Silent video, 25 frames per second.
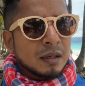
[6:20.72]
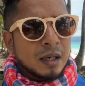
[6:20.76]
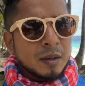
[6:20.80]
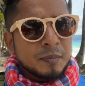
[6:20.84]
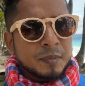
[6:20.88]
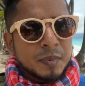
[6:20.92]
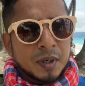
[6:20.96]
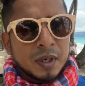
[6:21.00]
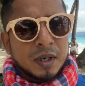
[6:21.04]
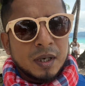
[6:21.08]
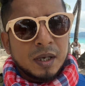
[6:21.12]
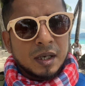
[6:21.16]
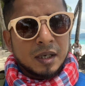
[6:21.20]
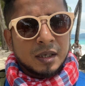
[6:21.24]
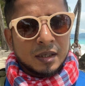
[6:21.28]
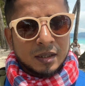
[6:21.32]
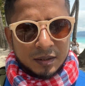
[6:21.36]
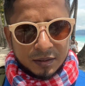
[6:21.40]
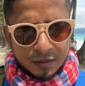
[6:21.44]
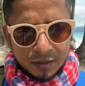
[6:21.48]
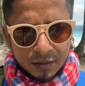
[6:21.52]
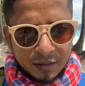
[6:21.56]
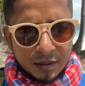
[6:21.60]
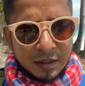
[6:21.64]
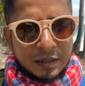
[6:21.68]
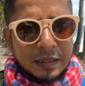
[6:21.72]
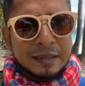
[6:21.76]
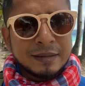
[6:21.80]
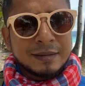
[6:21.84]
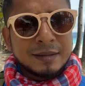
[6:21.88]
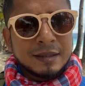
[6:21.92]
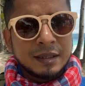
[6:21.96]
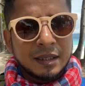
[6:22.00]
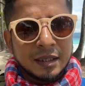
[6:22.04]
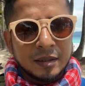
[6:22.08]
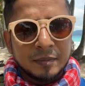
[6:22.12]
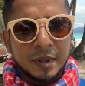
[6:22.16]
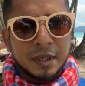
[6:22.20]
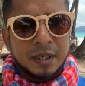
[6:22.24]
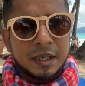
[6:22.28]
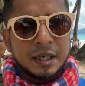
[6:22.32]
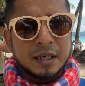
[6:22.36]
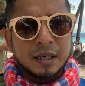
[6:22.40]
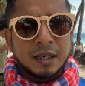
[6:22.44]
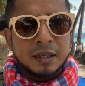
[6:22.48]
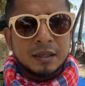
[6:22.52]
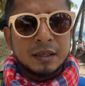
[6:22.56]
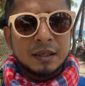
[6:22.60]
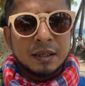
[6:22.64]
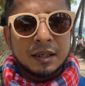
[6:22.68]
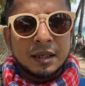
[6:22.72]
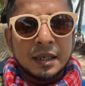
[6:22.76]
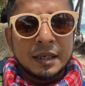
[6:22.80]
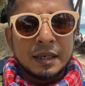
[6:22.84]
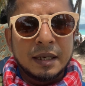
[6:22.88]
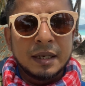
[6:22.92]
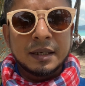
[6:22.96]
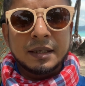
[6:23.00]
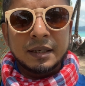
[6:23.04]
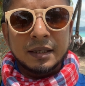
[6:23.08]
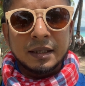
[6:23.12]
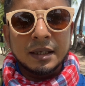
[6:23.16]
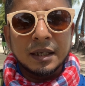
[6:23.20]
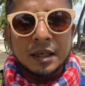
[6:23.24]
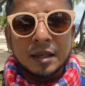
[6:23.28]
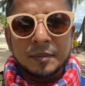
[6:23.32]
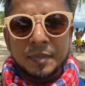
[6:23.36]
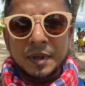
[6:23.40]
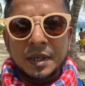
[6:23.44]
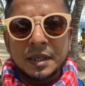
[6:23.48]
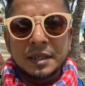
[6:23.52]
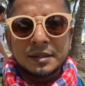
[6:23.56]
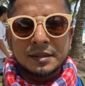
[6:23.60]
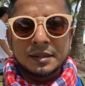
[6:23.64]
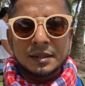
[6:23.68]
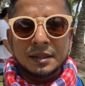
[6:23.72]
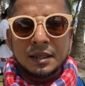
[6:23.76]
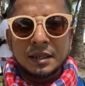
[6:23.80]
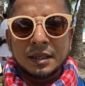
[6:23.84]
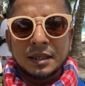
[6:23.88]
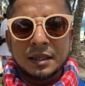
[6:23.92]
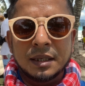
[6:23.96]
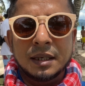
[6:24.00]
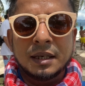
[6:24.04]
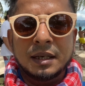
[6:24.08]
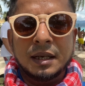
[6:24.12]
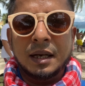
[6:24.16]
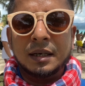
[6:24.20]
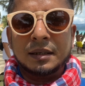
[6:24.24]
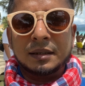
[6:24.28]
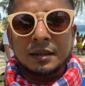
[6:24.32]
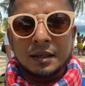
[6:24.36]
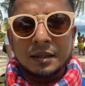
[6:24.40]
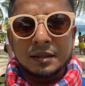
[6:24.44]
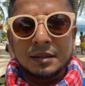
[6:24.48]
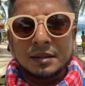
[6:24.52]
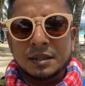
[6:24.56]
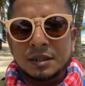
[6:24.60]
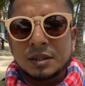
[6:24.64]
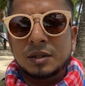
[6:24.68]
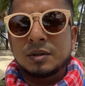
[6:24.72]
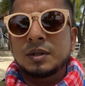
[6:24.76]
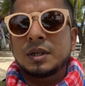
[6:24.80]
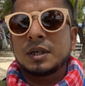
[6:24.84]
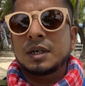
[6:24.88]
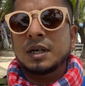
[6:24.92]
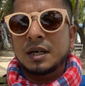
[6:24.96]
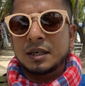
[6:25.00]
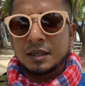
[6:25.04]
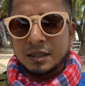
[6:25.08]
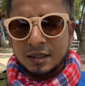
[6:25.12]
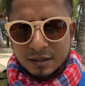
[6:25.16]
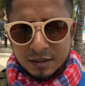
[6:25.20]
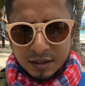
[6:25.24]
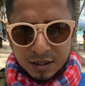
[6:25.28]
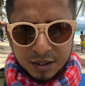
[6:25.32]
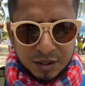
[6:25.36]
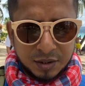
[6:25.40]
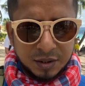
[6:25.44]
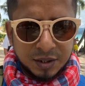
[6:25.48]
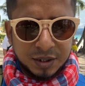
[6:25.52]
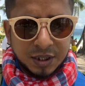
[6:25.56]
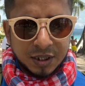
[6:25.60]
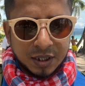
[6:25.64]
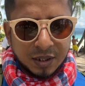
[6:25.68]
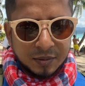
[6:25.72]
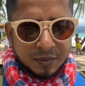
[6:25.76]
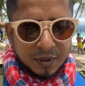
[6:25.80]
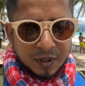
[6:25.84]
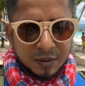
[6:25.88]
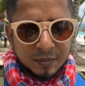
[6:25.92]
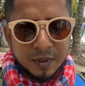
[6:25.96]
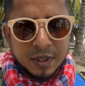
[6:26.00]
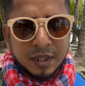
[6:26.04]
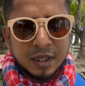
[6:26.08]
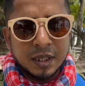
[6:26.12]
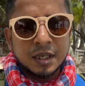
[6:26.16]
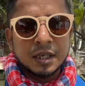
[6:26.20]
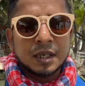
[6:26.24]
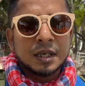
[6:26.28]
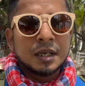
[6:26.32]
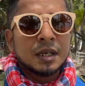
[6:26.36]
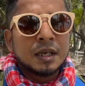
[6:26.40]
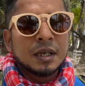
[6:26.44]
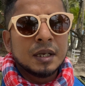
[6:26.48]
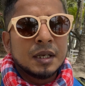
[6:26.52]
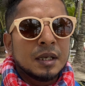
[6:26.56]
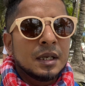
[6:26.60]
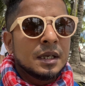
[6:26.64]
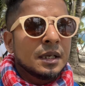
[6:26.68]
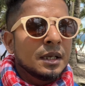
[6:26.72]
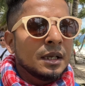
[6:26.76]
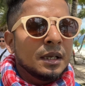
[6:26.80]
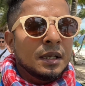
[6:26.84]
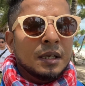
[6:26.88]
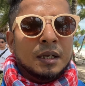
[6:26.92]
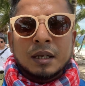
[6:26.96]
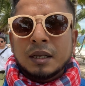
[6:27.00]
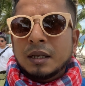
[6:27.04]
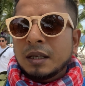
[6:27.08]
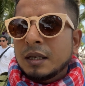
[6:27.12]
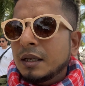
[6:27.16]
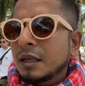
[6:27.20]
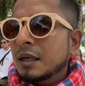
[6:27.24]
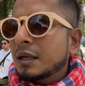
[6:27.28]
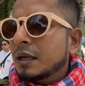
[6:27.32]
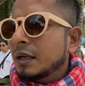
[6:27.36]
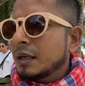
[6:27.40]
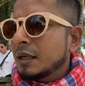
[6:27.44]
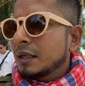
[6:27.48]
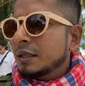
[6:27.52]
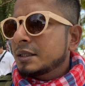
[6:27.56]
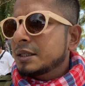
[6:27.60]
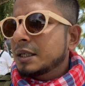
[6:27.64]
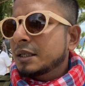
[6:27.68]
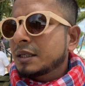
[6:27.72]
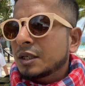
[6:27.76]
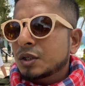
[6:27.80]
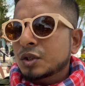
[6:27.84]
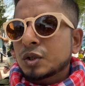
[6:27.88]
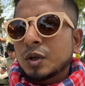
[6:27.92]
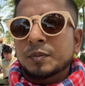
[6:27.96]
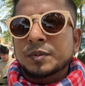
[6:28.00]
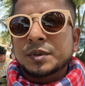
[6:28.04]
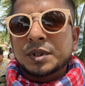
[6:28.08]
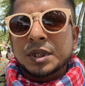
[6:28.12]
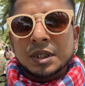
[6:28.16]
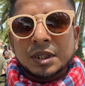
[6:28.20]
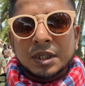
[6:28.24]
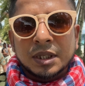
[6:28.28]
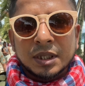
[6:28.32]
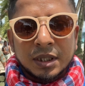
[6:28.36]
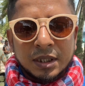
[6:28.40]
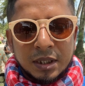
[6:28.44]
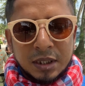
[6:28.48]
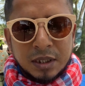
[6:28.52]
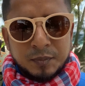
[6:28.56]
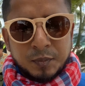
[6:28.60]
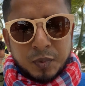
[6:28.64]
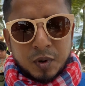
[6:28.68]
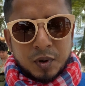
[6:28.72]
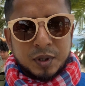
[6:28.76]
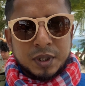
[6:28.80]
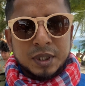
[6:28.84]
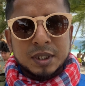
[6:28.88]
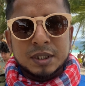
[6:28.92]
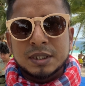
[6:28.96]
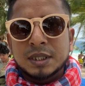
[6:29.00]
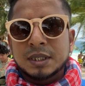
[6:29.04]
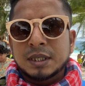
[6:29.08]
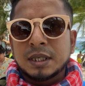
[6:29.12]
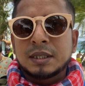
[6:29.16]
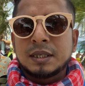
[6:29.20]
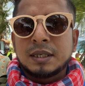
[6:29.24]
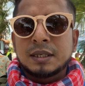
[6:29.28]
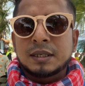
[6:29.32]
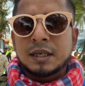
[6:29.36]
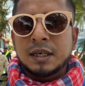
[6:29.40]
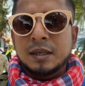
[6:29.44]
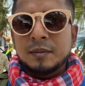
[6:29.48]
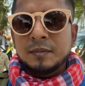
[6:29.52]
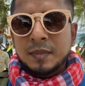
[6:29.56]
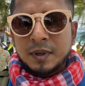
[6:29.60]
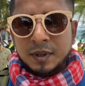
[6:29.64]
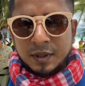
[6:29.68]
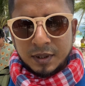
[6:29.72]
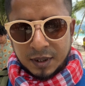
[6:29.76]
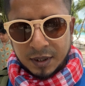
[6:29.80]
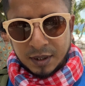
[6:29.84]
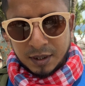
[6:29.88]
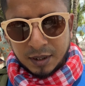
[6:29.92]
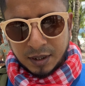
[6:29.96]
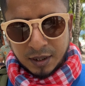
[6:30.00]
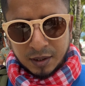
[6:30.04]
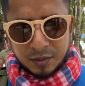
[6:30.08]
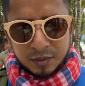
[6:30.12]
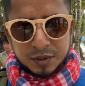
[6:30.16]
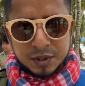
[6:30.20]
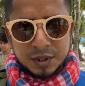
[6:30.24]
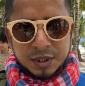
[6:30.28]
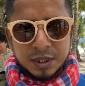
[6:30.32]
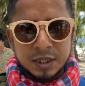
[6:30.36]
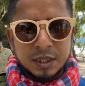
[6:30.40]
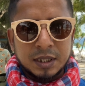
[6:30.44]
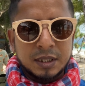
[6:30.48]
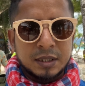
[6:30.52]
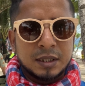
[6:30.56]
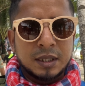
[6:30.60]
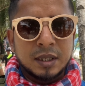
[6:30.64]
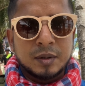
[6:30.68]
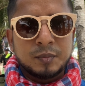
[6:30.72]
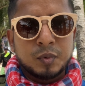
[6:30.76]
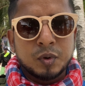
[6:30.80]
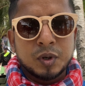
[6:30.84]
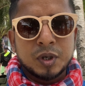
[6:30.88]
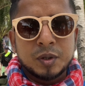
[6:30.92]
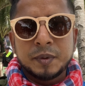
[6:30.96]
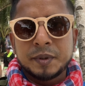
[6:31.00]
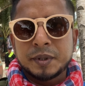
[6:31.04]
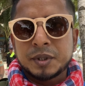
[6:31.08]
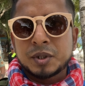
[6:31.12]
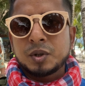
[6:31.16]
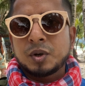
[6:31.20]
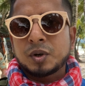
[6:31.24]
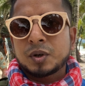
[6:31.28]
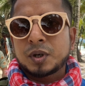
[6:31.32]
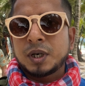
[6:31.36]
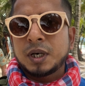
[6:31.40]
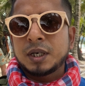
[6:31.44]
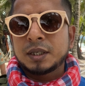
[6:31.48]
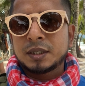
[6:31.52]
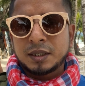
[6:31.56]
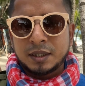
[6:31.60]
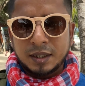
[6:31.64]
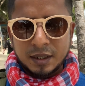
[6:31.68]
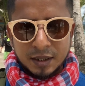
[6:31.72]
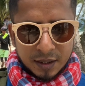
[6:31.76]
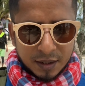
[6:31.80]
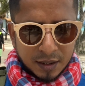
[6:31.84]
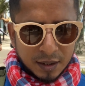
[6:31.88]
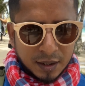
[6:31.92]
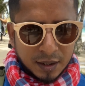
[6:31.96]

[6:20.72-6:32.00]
আপনারা ইজিলি মানে এখান দিয়ে হেঁটে আপনারা ইজিলি একটা স্টেশন থেকে আরেকটা স্টেশনে যেতে পারবেন এখানে যেটা সবচেয়ে ইম্পর্টেন্ট যেটা দেখলাম এরা হচ্ছে এদের পরিবেশ রক্ষার্থে